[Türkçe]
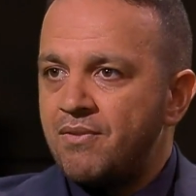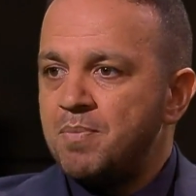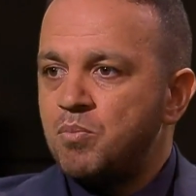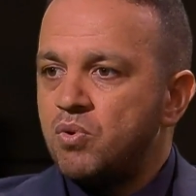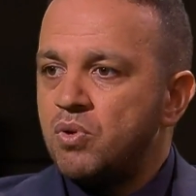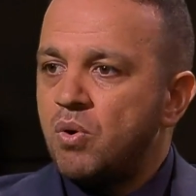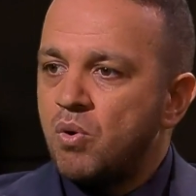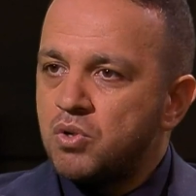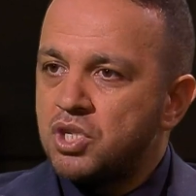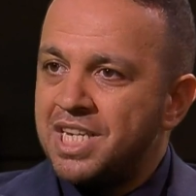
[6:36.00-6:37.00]
Ve bu
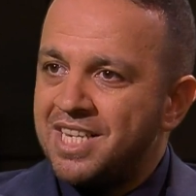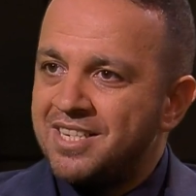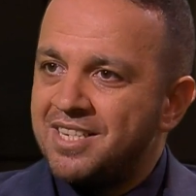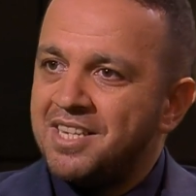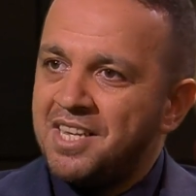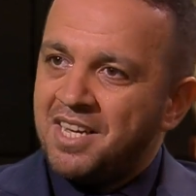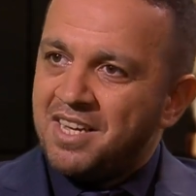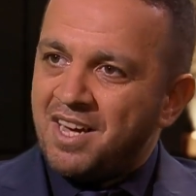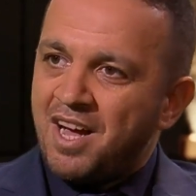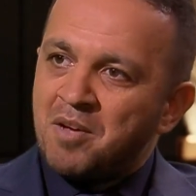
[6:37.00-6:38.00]
o şiiri
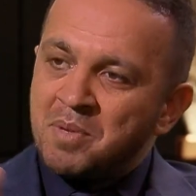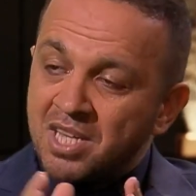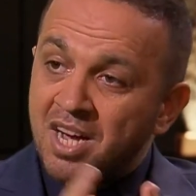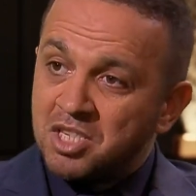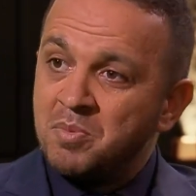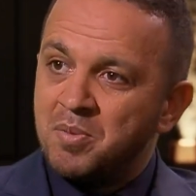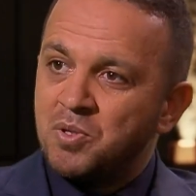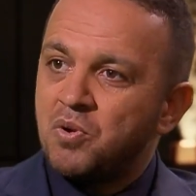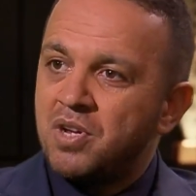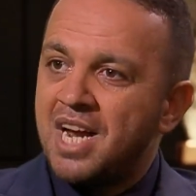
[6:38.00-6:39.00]
Ahmet Haşim gibi
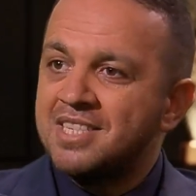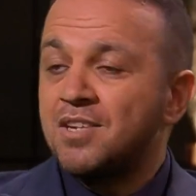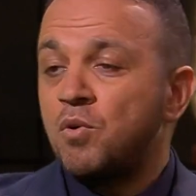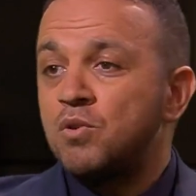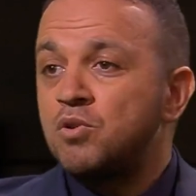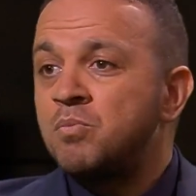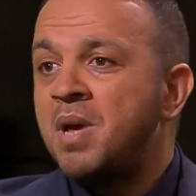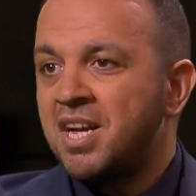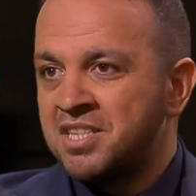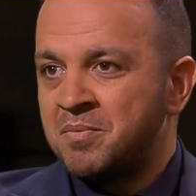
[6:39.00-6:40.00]
söylersek
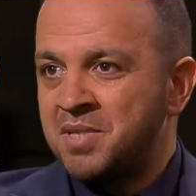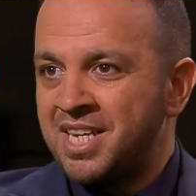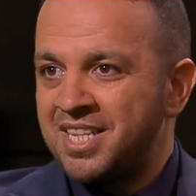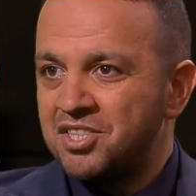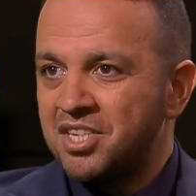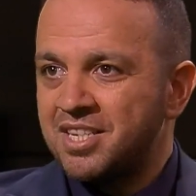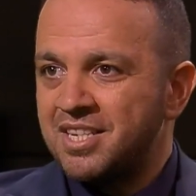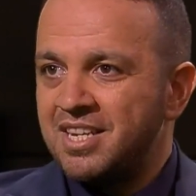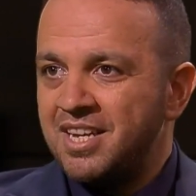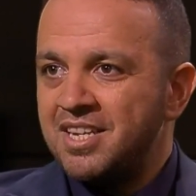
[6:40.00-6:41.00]
öldürme anlamına gelecek.
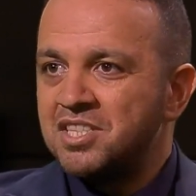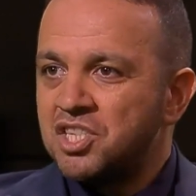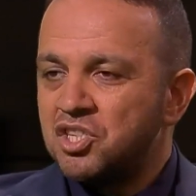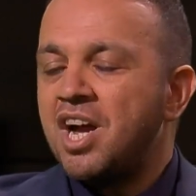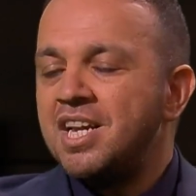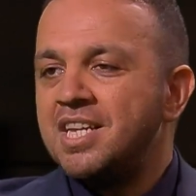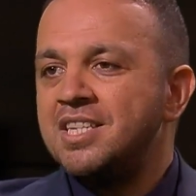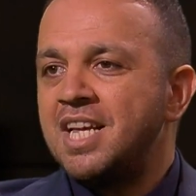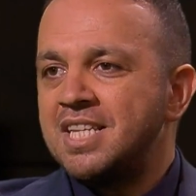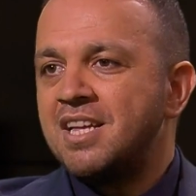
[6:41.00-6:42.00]
İşte
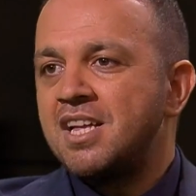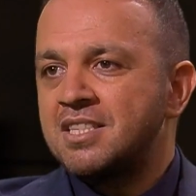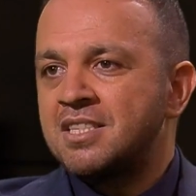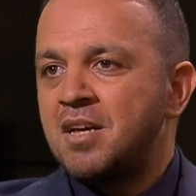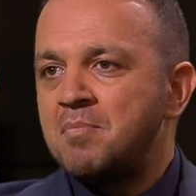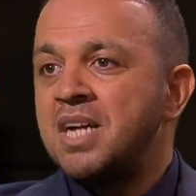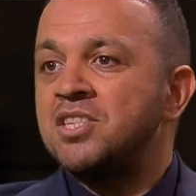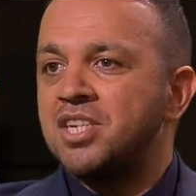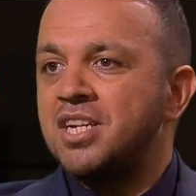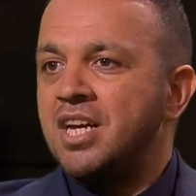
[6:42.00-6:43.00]
şairlerin esasında
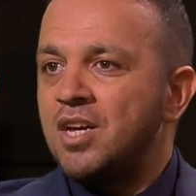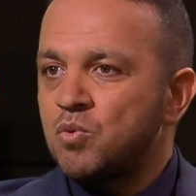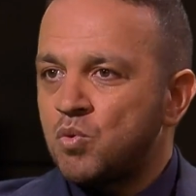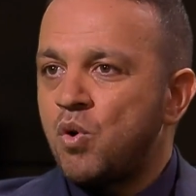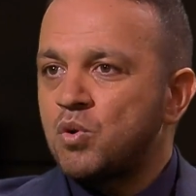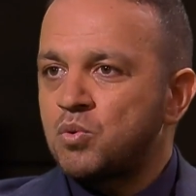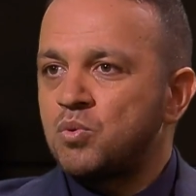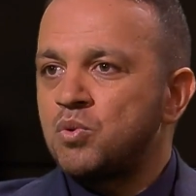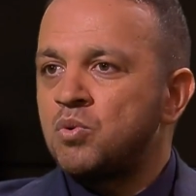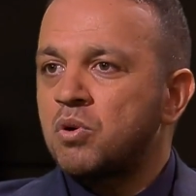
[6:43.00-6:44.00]
bence
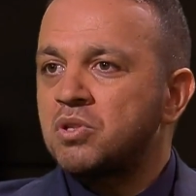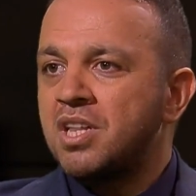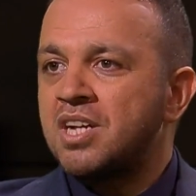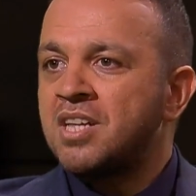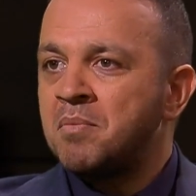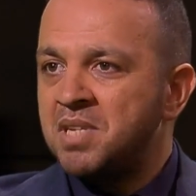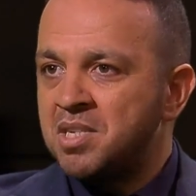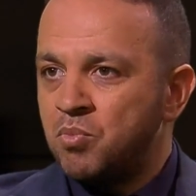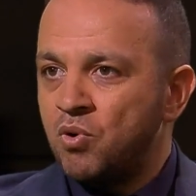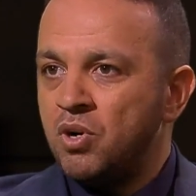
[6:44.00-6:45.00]
korktuğu noktalardan
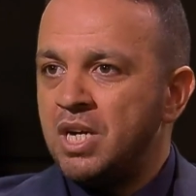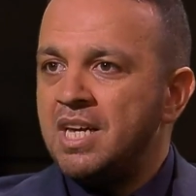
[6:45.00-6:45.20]
biri bu.